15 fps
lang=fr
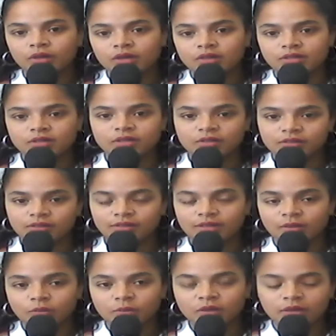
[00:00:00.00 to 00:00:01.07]
a dit, ça c'est
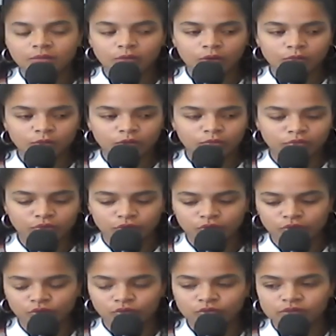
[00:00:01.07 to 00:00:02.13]
le minimum euh, pour
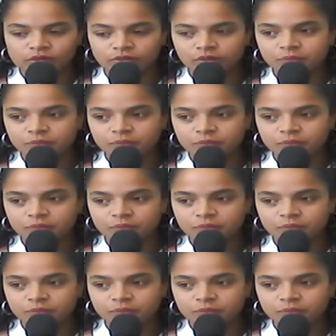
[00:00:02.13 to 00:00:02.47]
ce que vous avez.